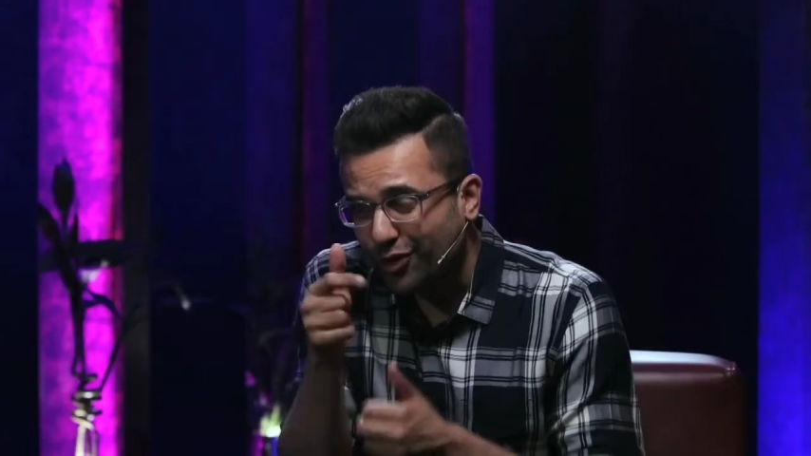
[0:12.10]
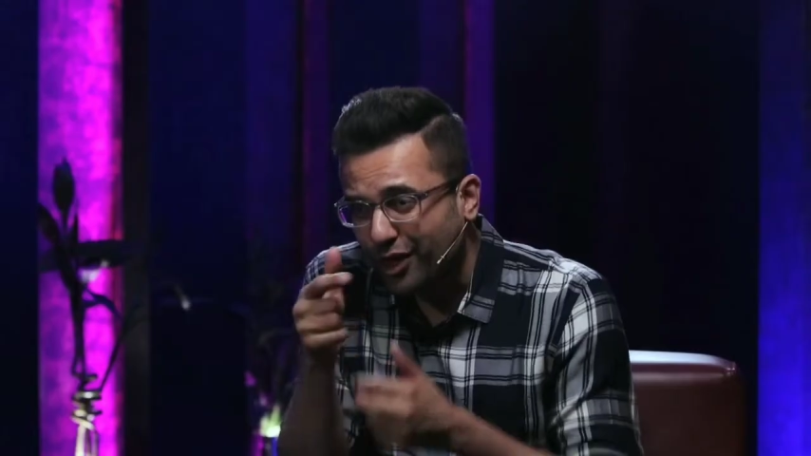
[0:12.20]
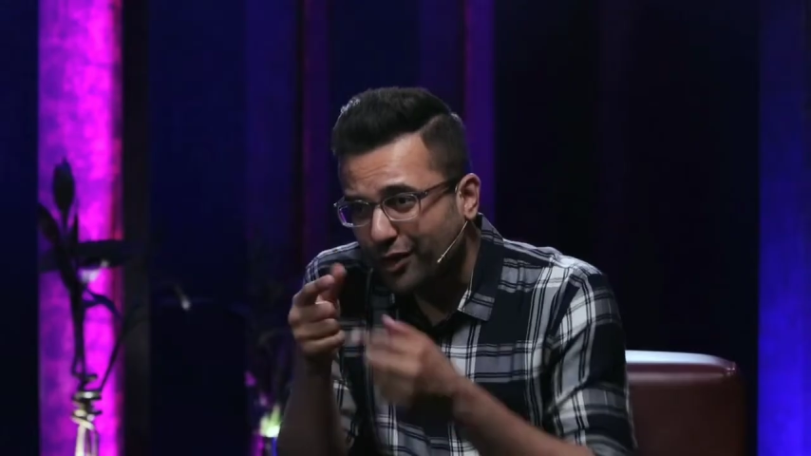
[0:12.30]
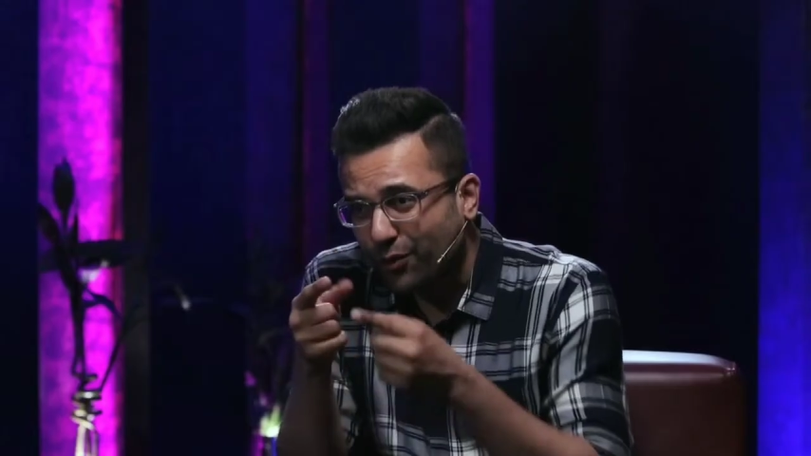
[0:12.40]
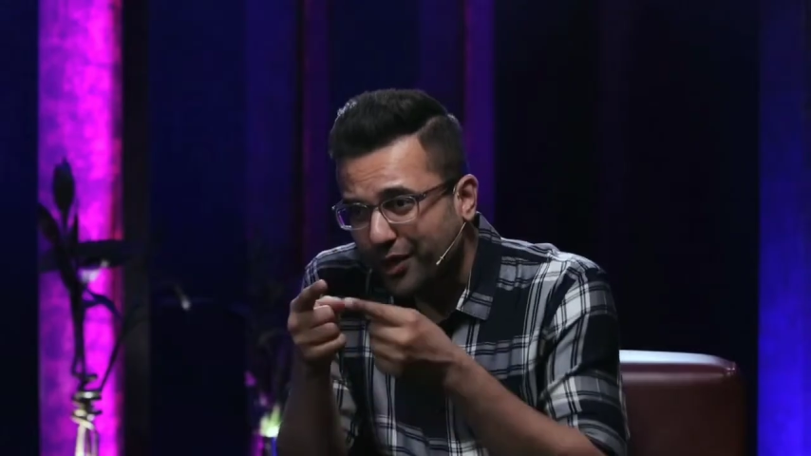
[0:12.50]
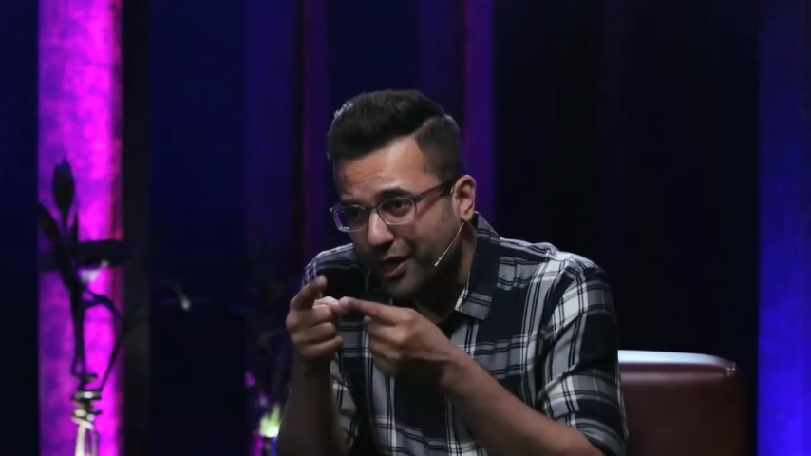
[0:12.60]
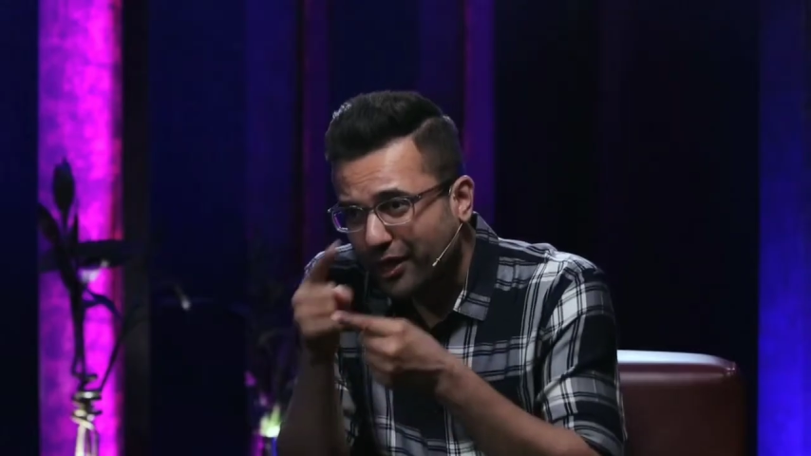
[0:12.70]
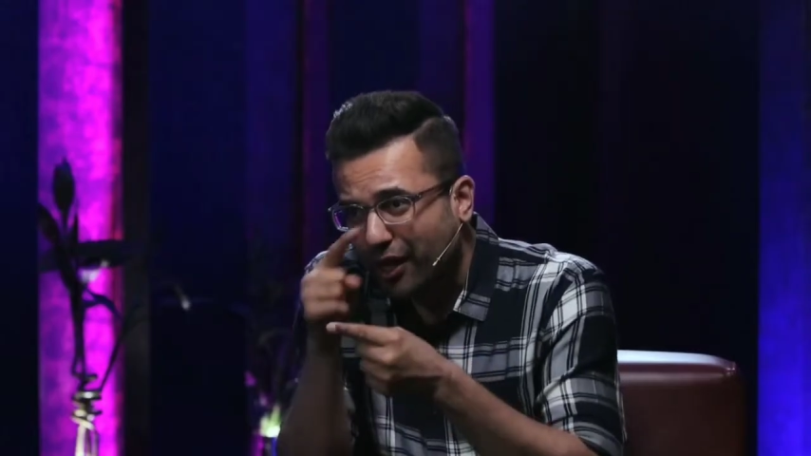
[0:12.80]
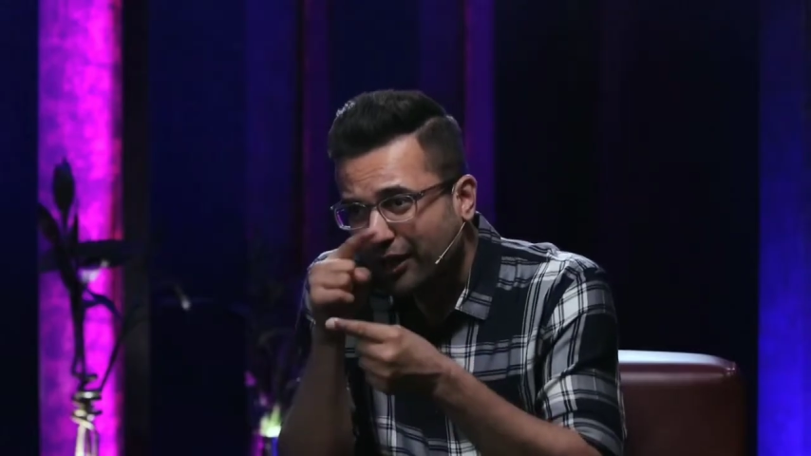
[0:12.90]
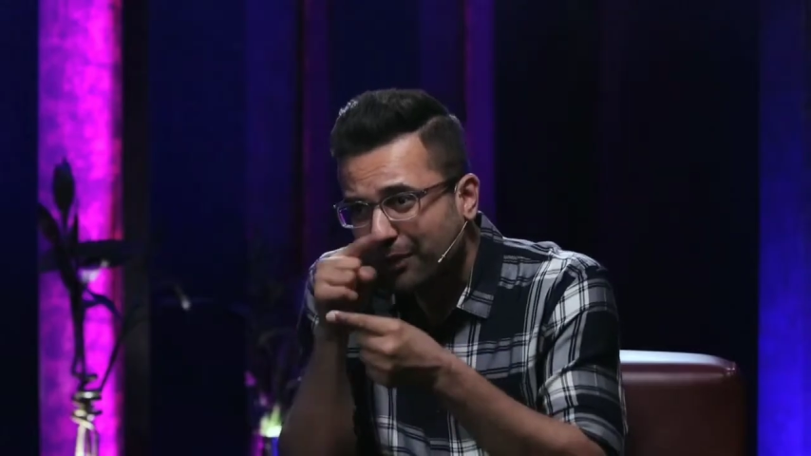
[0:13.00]
क्योंकि अगर वो
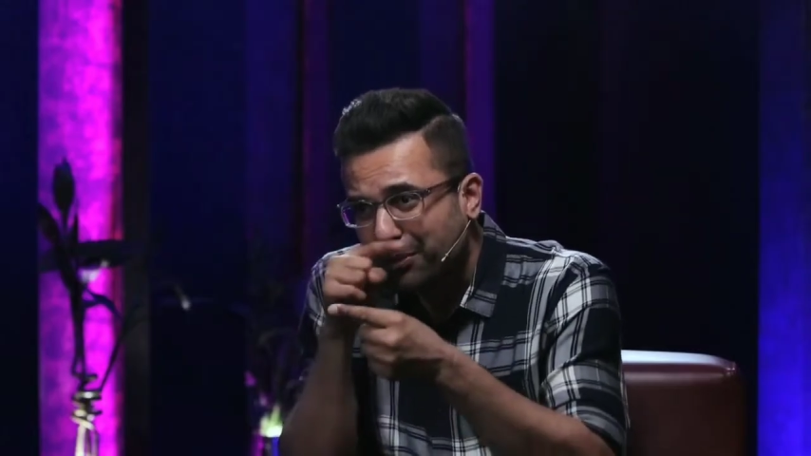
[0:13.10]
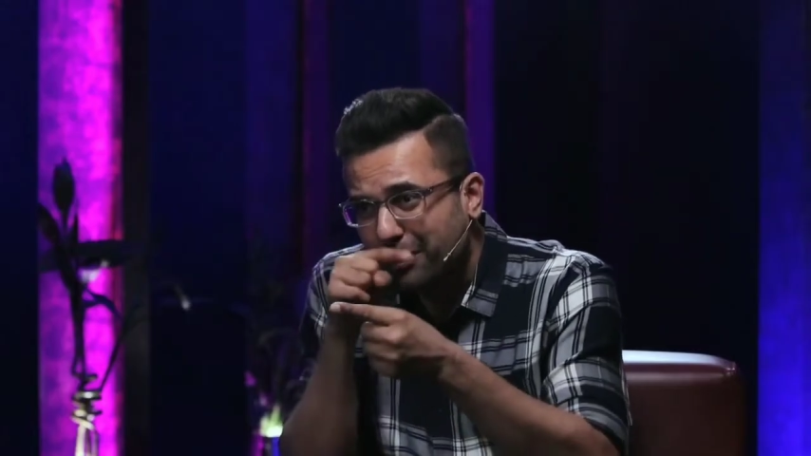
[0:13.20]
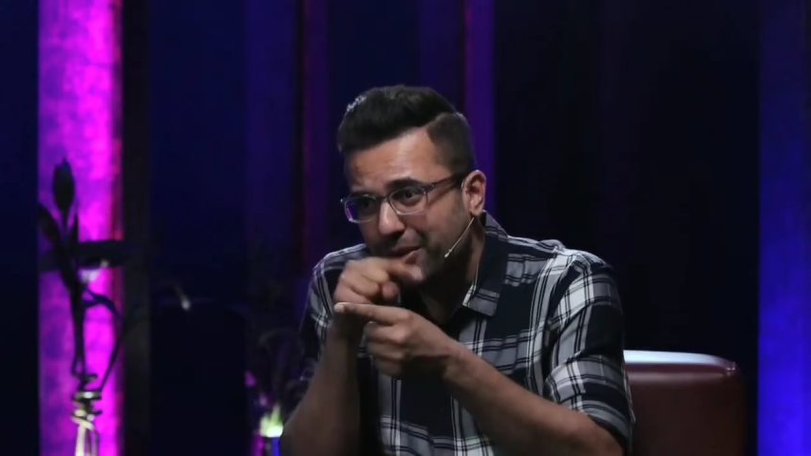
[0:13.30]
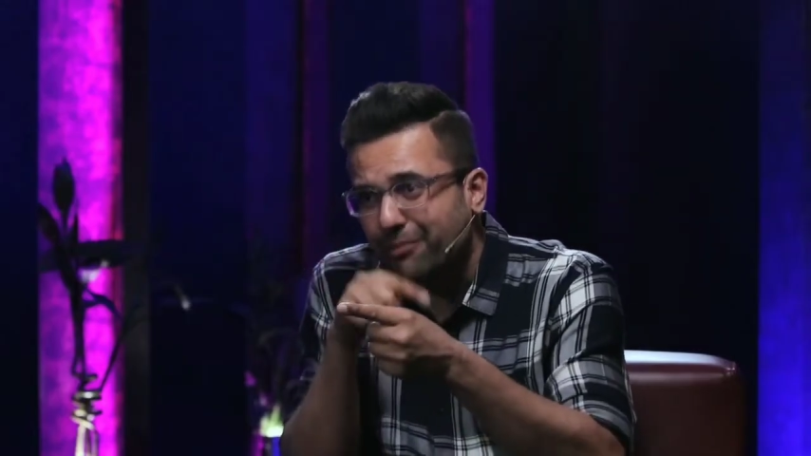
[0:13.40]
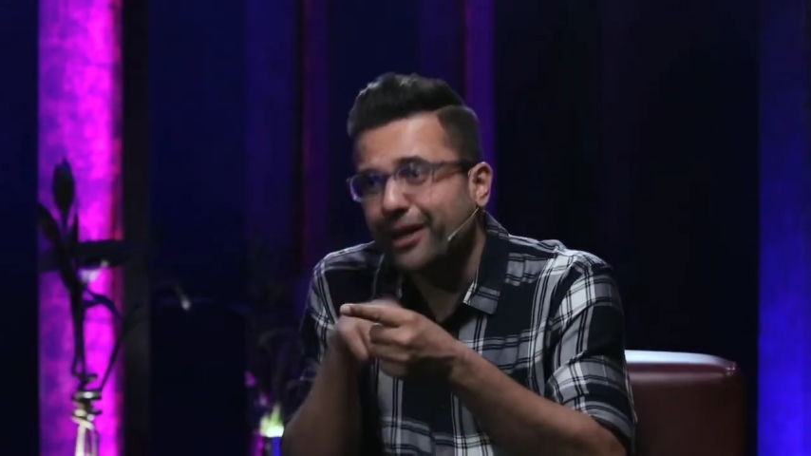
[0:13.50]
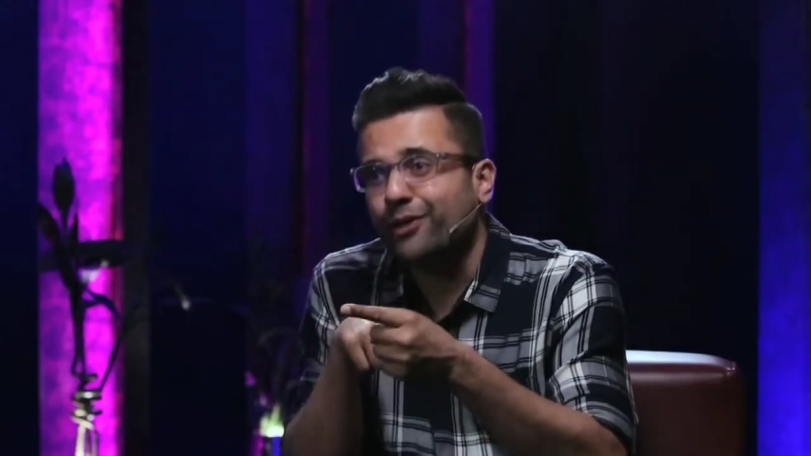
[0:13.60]
एक लाख का प्रीमियम